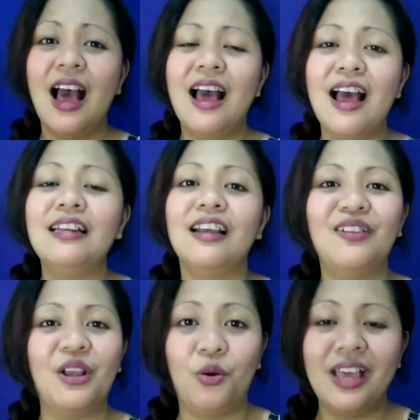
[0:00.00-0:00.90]
ang
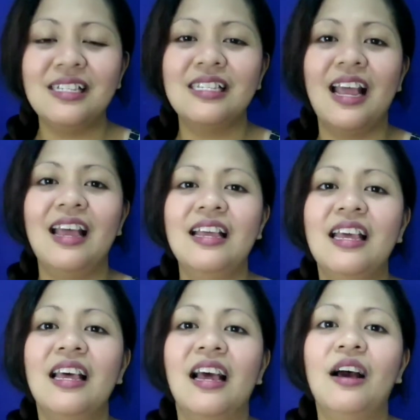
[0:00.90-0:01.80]
nag-request na
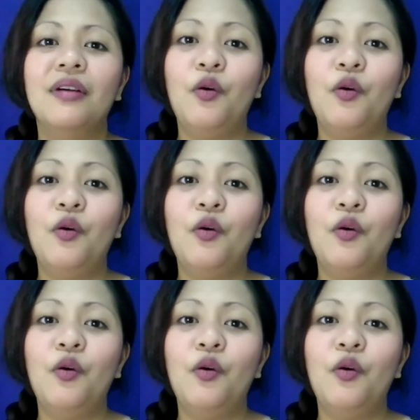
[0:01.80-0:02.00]
um,